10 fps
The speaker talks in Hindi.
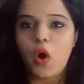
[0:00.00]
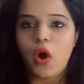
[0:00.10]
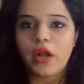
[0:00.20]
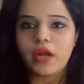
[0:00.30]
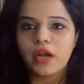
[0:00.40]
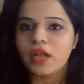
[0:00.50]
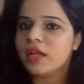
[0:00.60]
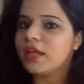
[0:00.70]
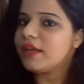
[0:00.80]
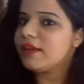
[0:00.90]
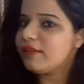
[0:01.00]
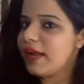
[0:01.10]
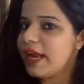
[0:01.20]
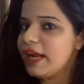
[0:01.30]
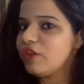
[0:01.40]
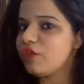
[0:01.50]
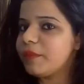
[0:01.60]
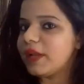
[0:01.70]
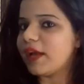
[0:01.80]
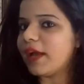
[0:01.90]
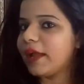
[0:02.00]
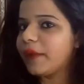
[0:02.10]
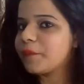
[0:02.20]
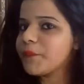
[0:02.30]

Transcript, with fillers: और इसे एंड्स पे लगाएं